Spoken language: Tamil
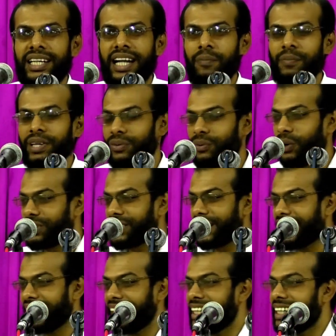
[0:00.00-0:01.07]
நமது
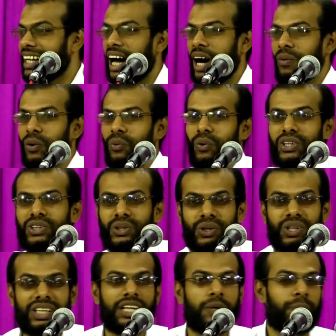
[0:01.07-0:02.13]
ஓட்டுகளை எல்லாம்
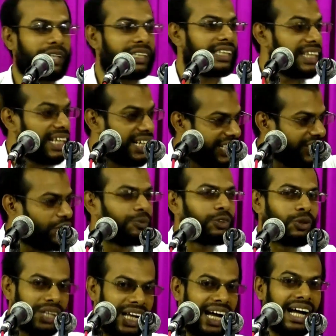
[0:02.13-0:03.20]
ஒவ்வொருத்தவங்களுக்கு இப்படி
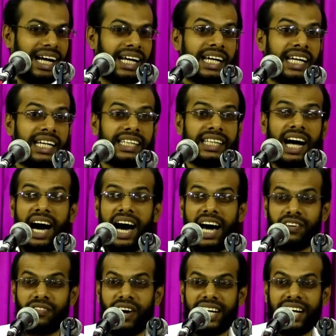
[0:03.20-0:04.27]
சிதறடித்தோம் சொன்னால்
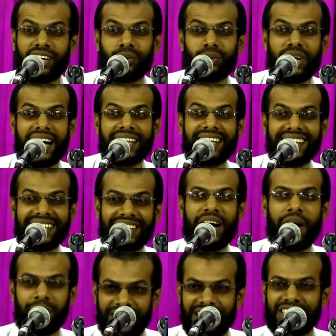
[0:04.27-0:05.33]
யார் வரக்கூடாது என்று
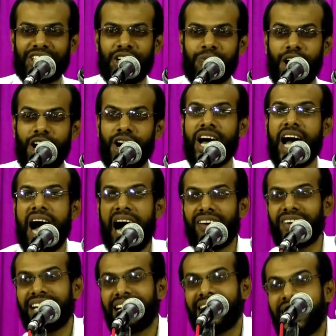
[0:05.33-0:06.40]
நாம் நினைச்சோமோ
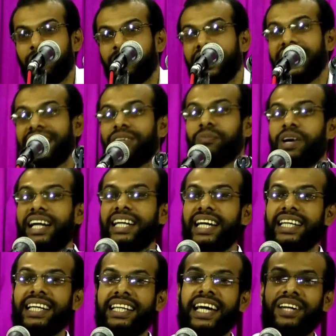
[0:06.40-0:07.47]
அவர்களே மீண்டும்
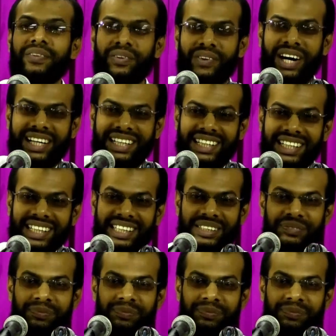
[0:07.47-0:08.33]
அரியணையில் ஏறிவிடுவார்கள்